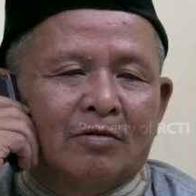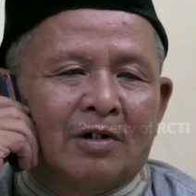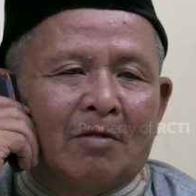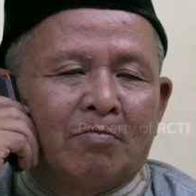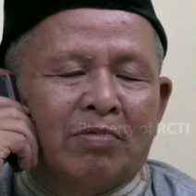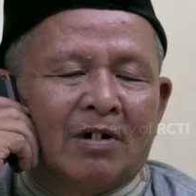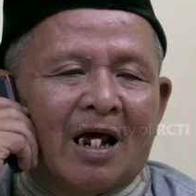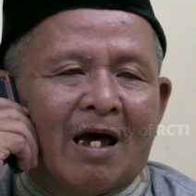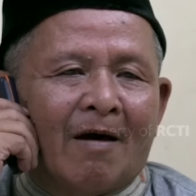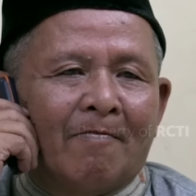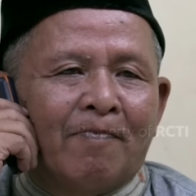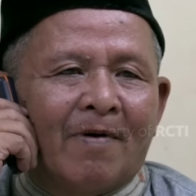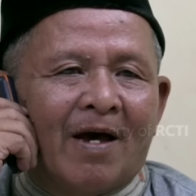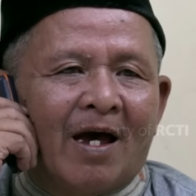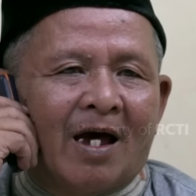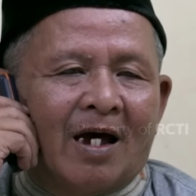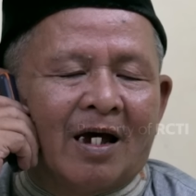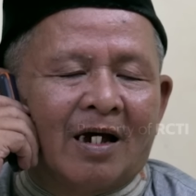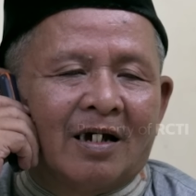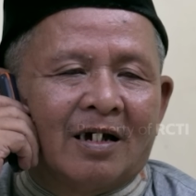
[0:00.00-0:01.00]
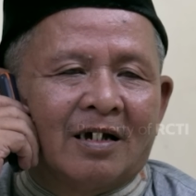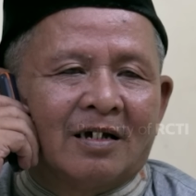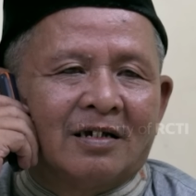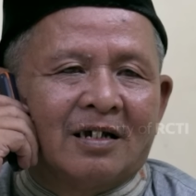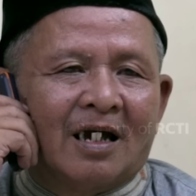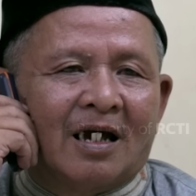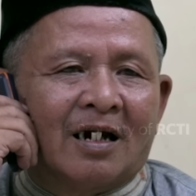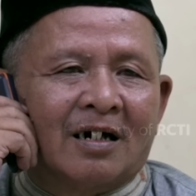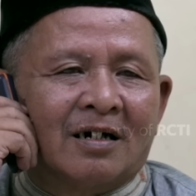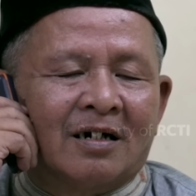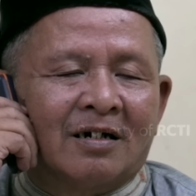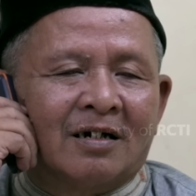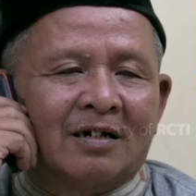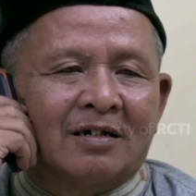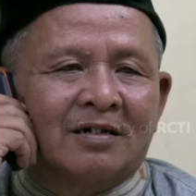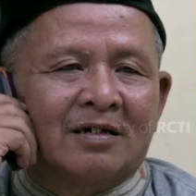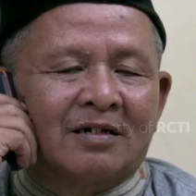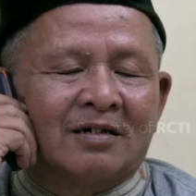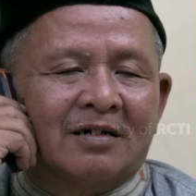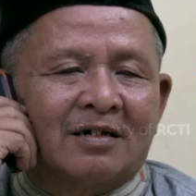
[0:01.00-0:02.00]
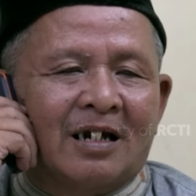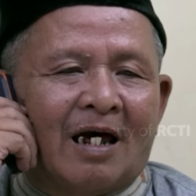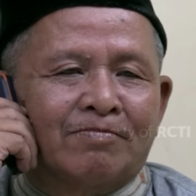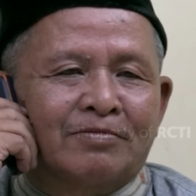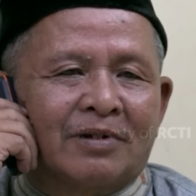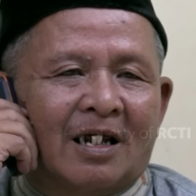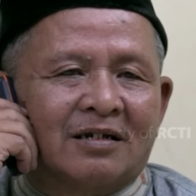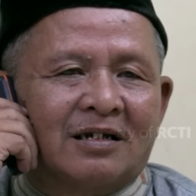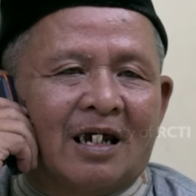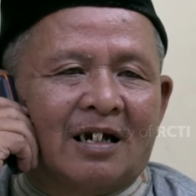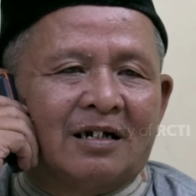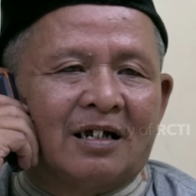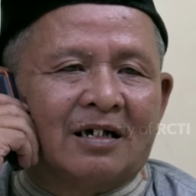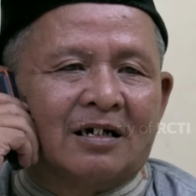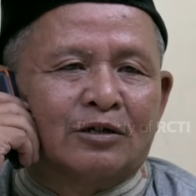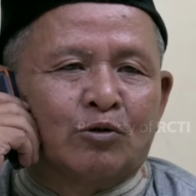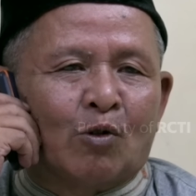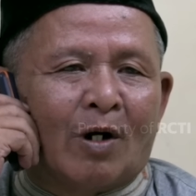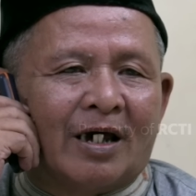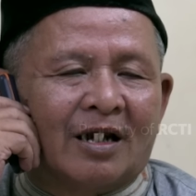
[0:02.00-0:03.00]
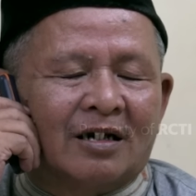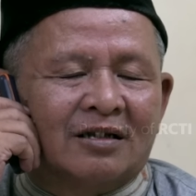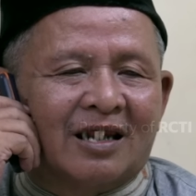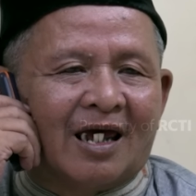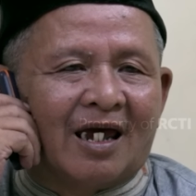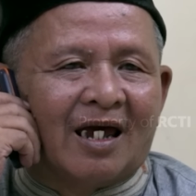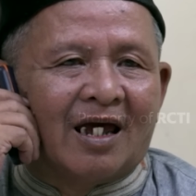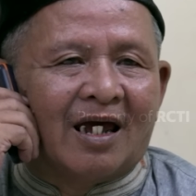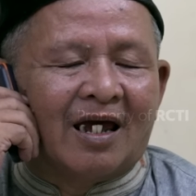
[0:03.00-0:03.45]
Udah berapa yang daftar jadi ketua RT?